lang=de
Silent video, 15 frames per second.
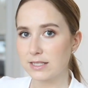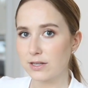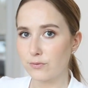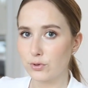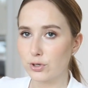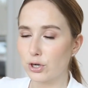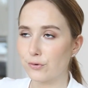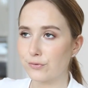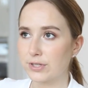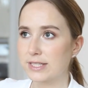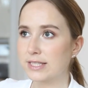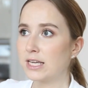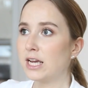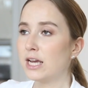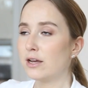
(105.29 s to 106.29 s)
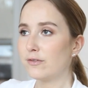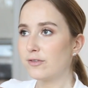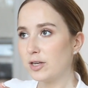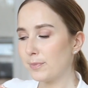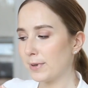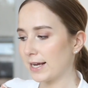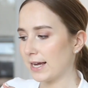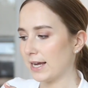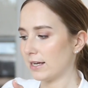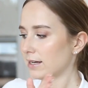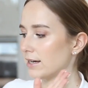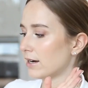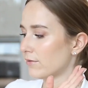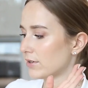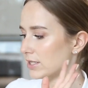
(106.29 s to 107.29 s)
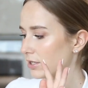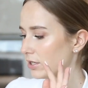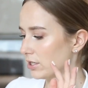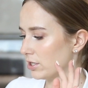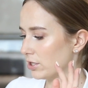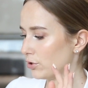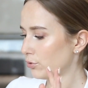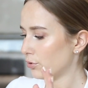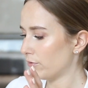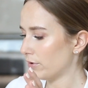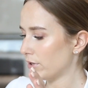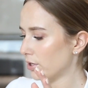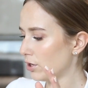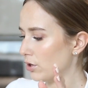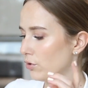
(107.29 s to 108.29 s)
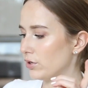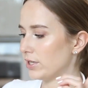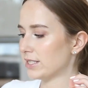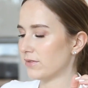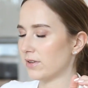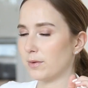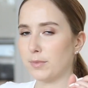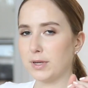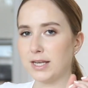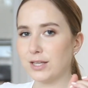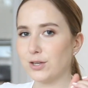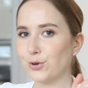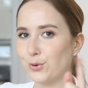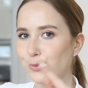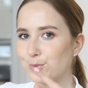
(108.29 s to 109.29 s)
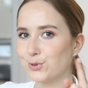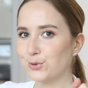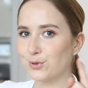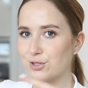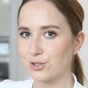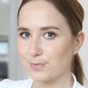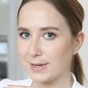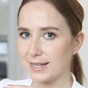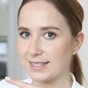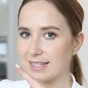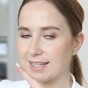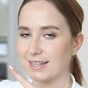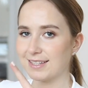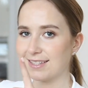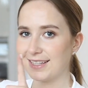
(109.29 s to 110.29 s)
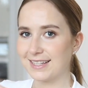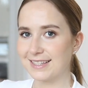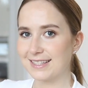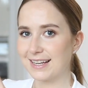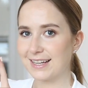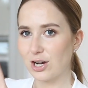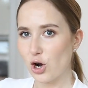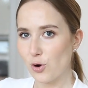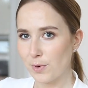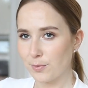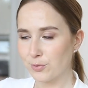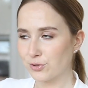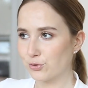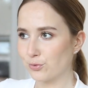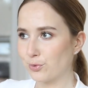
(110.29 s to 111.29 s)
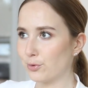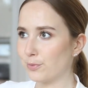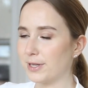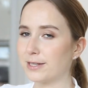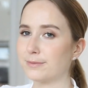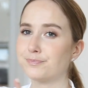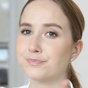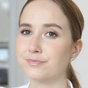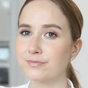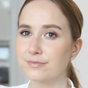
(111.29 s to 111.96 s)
Da wurde auf das Feedback eingegangen, was ich richtig cool finde. Und deswegen bin ich umso gespannter, die jetzt gleich auch mal zu probieren.